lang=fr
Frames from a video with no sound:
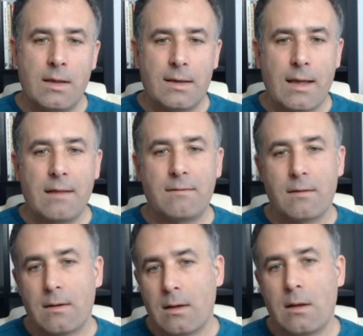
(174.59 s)

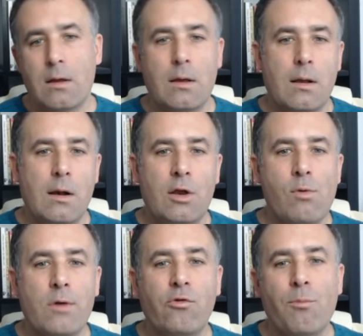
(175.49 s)
D4, les
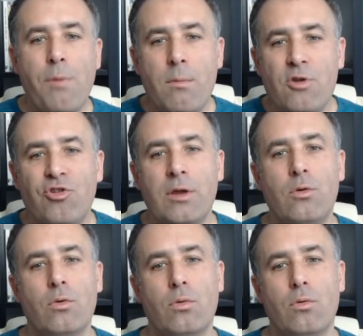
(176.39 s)
noirs ne sont pas obligés
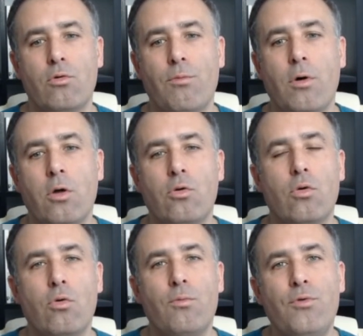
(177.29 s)
de, prendre
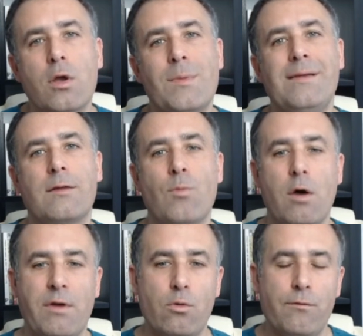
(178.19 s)
le, pion
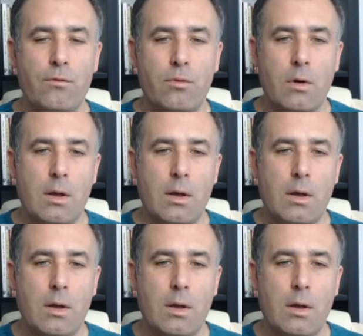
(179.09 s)
immédiatement avec le fou.